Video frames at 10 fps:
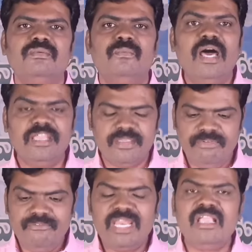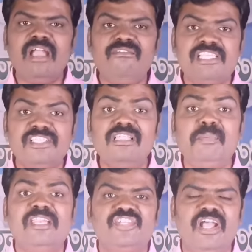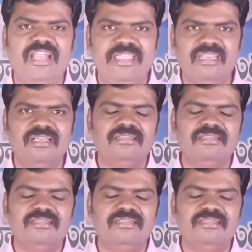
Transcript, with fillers: వారికి వివరంగా విశదపరిచాడు ఆయన